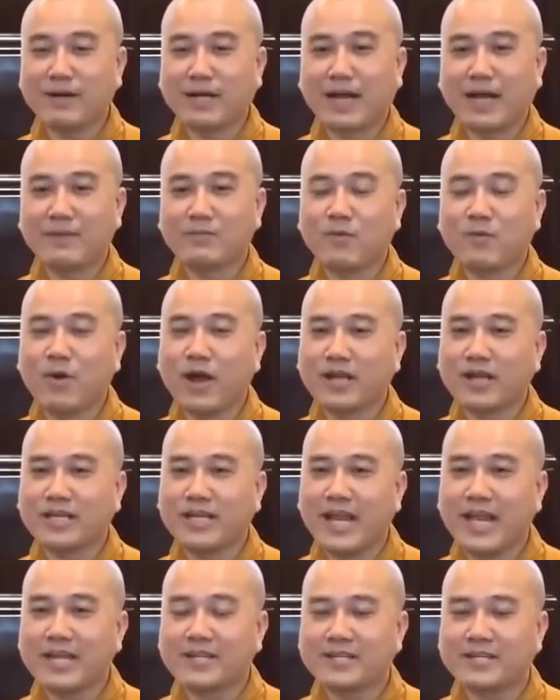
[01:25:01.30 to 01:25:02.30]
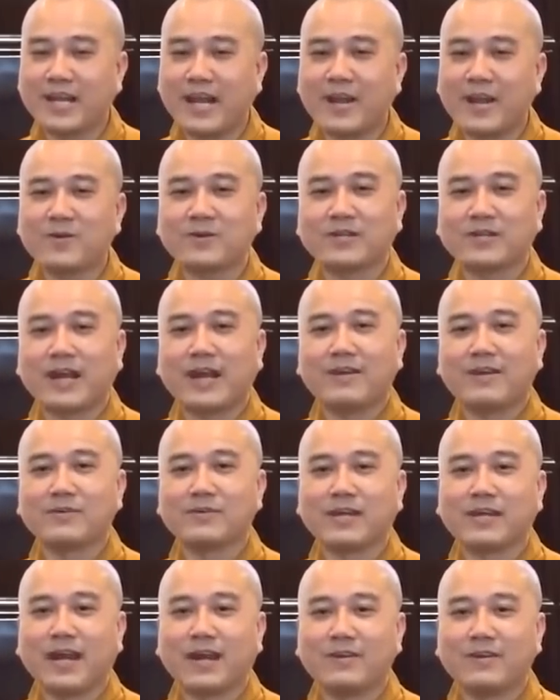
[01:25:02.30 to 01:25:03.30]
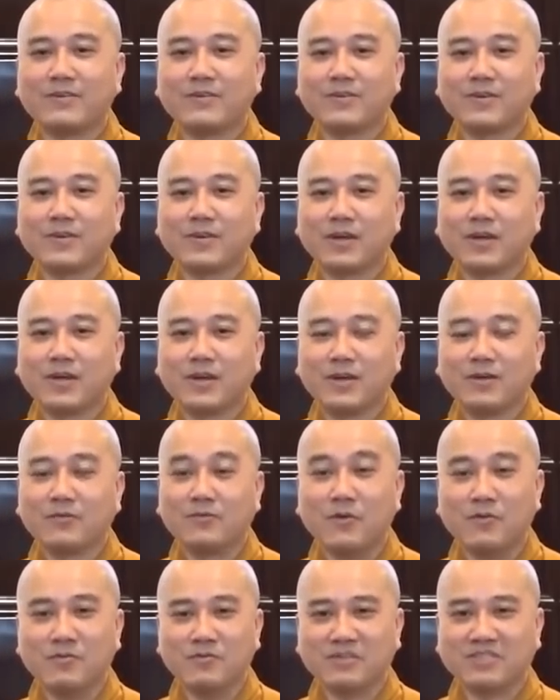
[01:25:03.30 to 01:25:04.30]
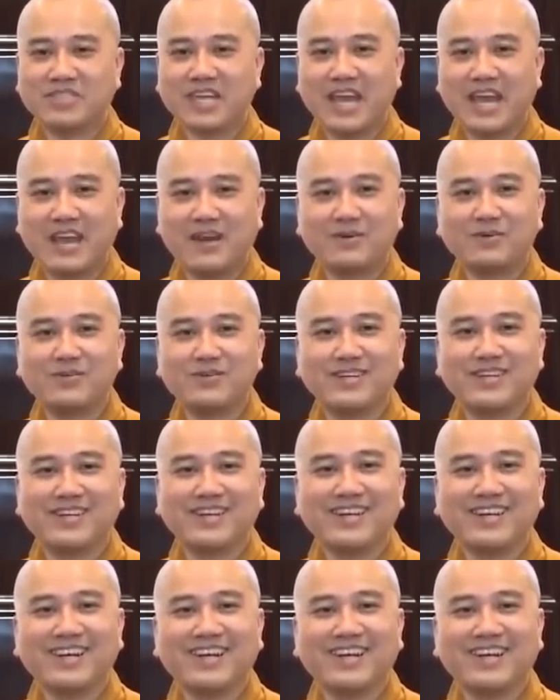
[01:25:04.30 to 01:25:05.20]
đó mà ngày hôm qua nhai rạo phùng chảo.